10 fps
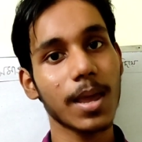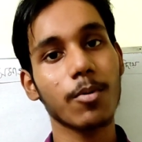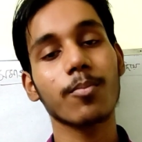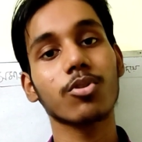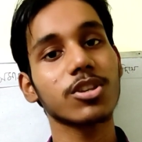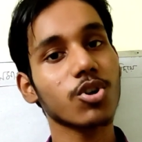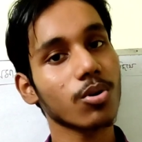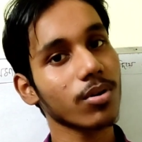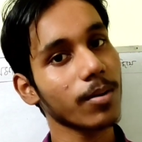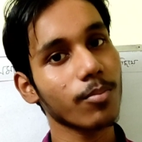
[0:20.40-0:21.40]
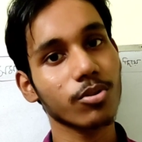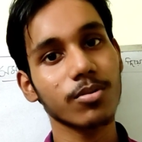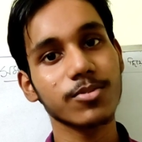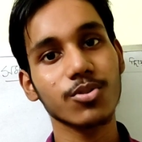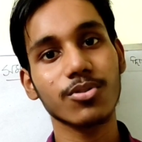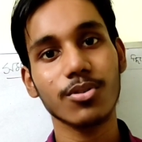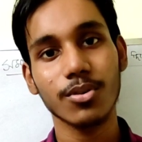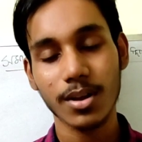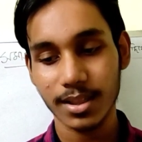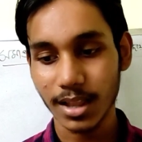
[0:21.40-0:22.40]
এবং প্রতিসরণের প্রথম সূত্র
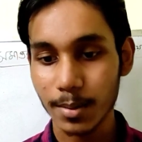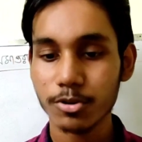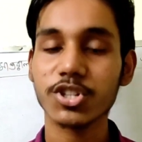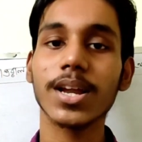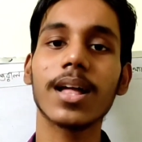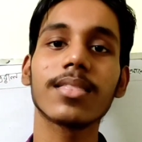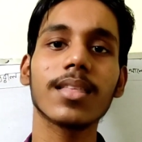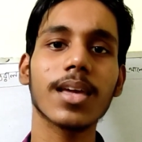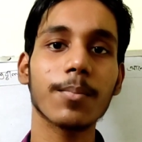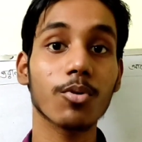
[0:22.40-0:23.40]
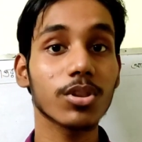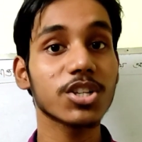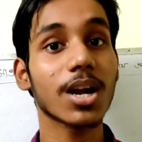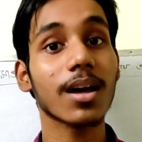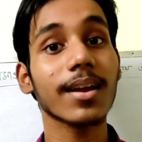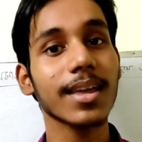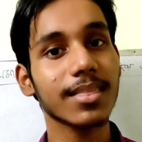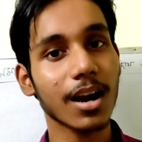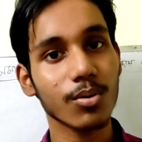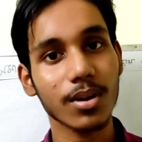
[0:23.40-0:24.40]
তারপর সেখান থেকে প্রতিসারাঙ্কের
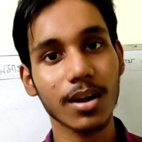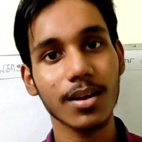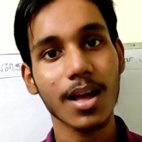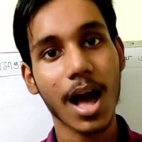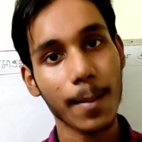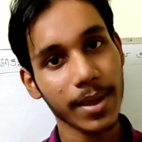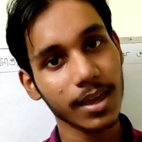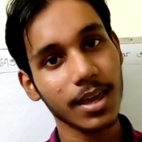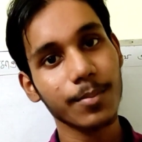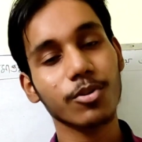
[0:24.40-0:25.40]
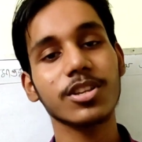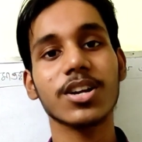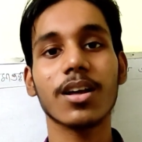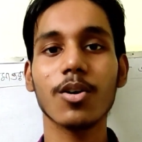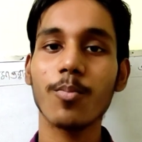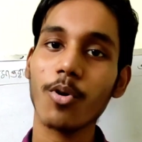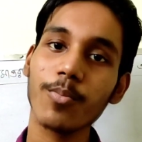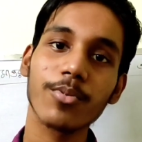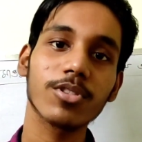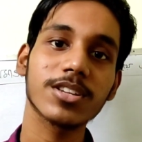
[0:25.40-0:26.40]
ধারণা আপেক্ষিক প্রতিসারাঙ্ক
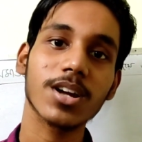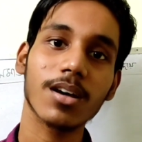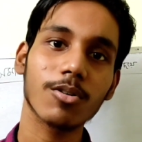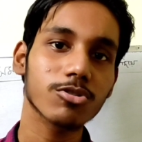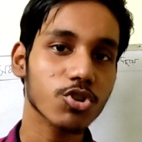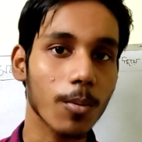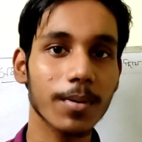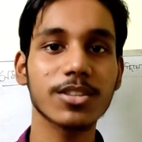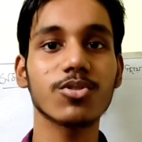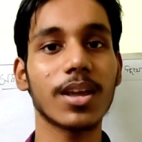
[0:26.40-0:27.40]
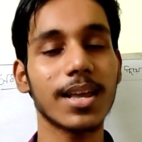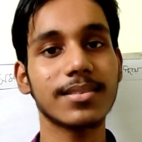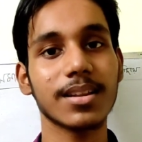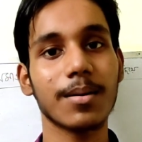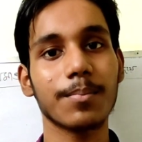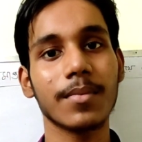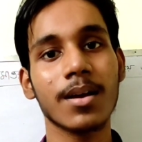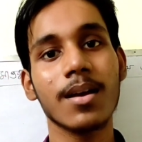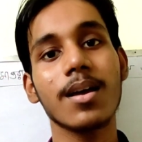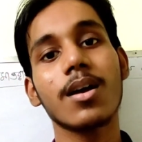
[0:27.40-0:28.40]
পরম প্রতিসারাঙ্ক সব কিছু দেখিয়েছিলাম
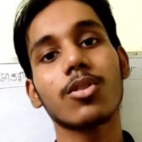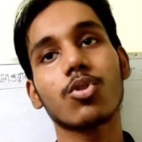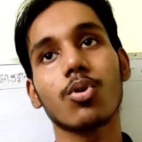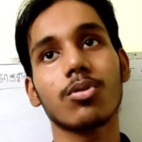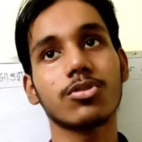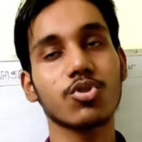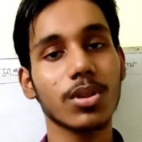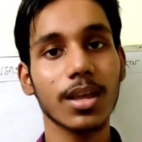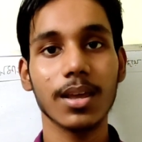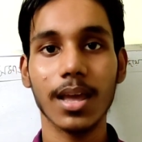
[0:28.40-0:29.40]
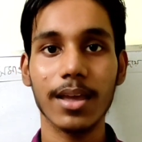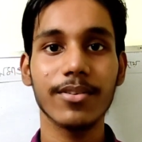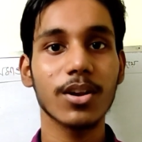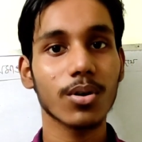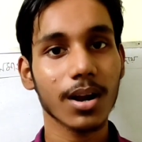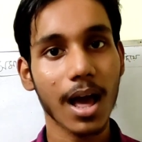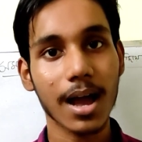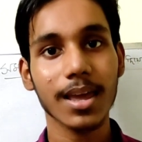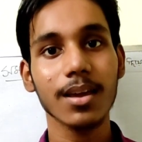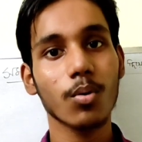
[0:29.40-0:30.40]
তো যদি এই ভিডিওটার
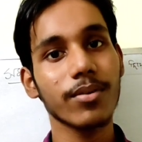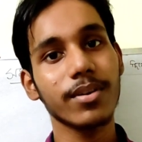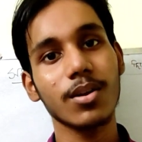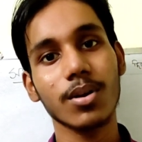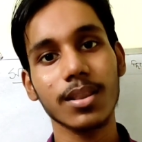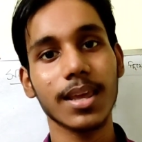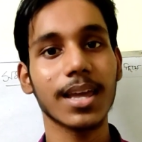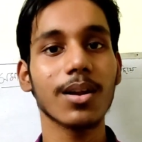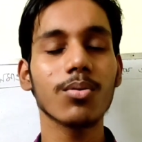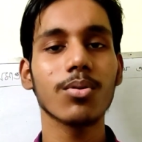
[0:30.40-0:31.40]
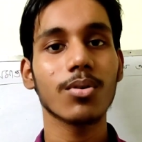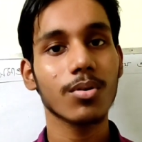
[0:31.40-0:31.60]
আগে ওই ভিডিওটা দেখে নাও